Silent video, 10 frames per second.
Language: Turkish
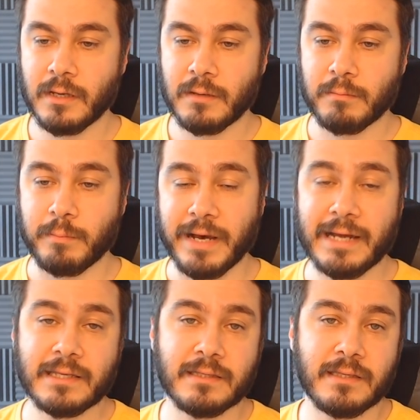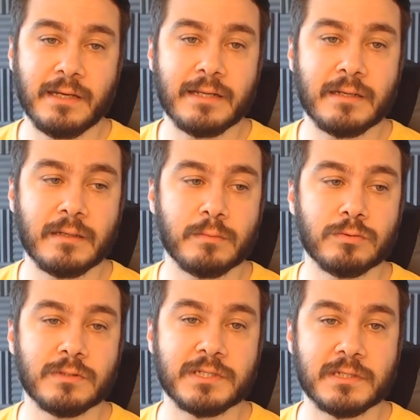Belki de hani
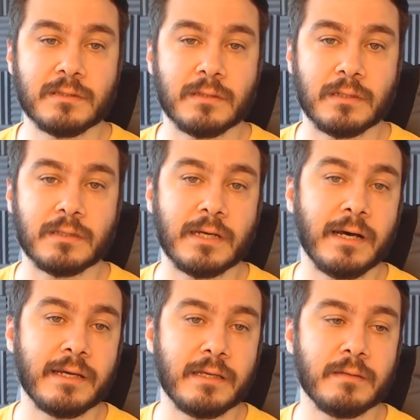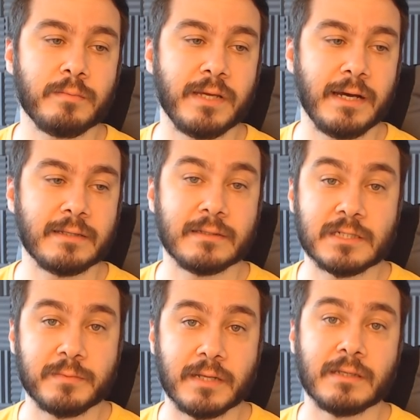bunun için e, daha iyi PR
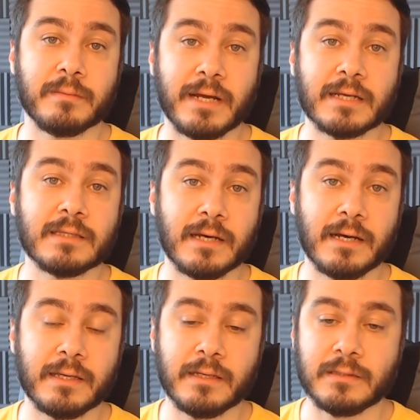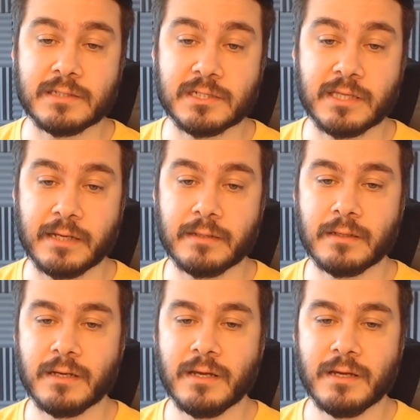danışmanları, belki daha iyi dijital,
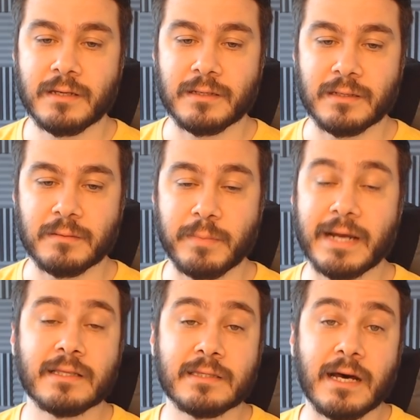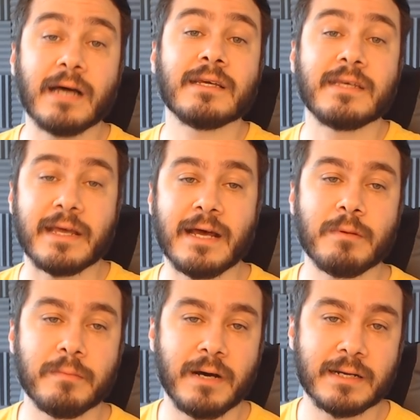e, belki de daha da genel
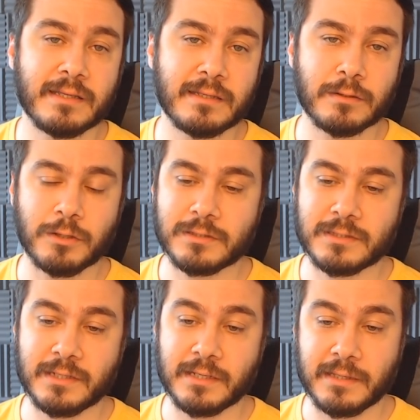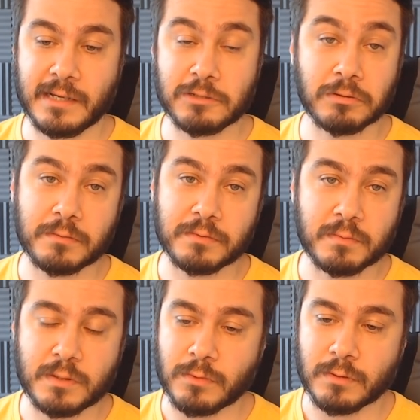bir marketing yöneticisine ihtiyacı olabilir
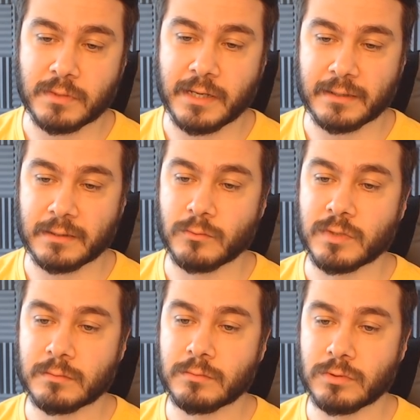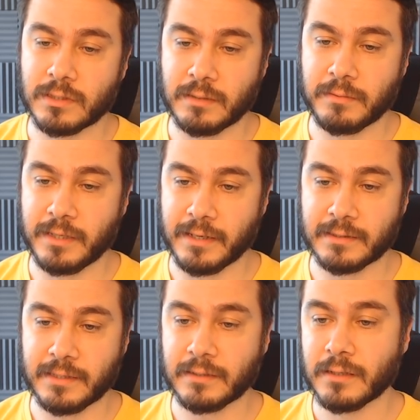bilmiyorum. İleride umarım buna da bir el
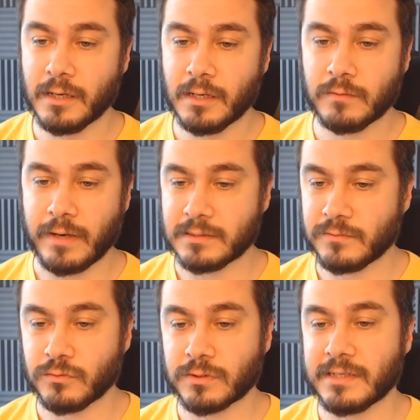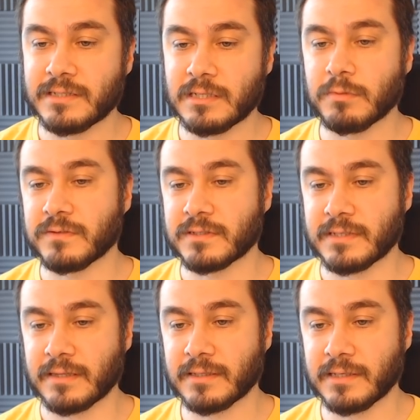atar. Bence Furkan için iyi bir
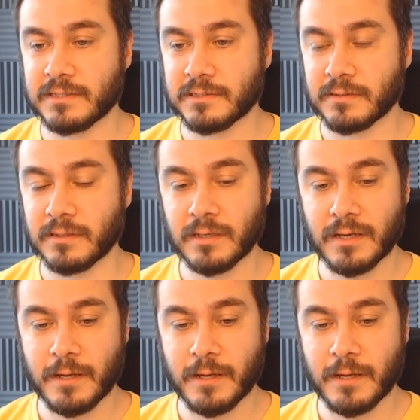fırsattı, kaçırdı.